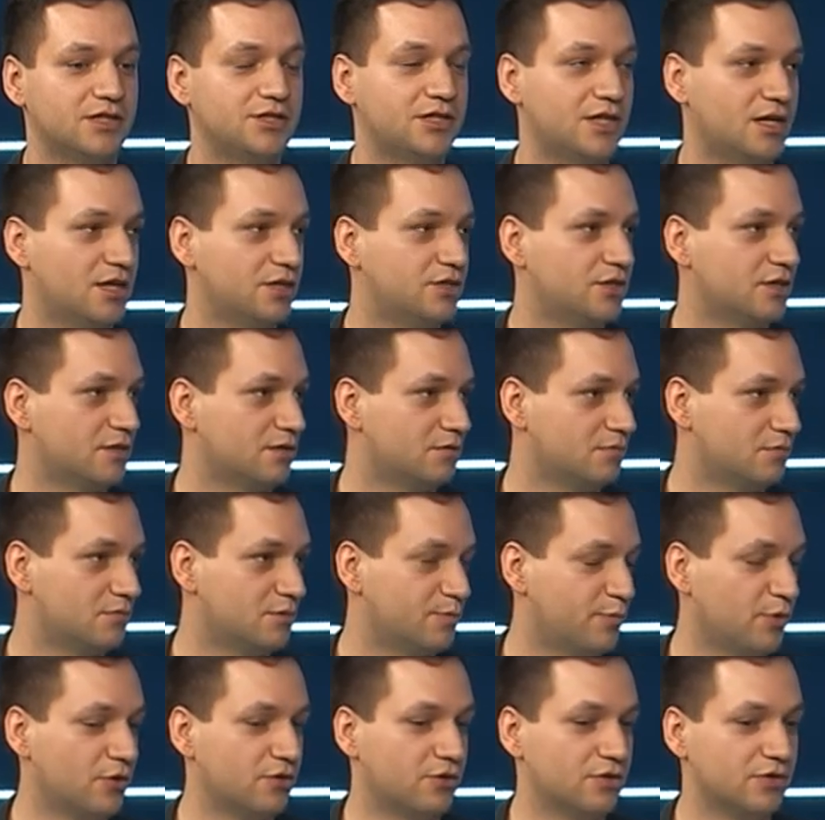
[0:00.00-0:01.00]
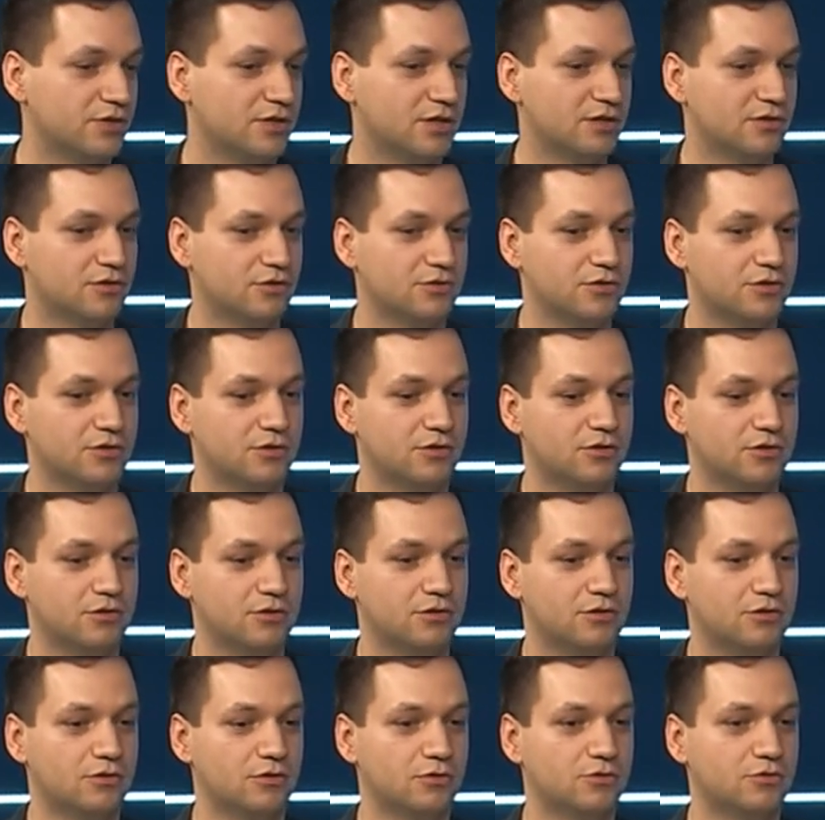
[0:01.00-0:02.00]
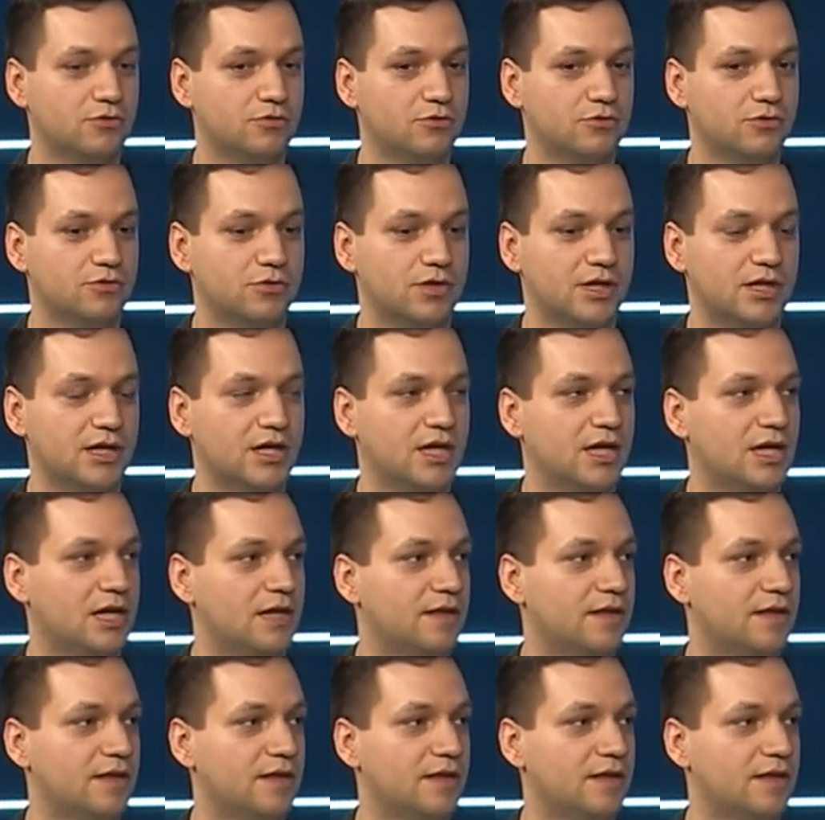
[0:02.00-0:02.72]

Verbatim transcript: dzieje się sporo, jeżeli chodzi o kulturę,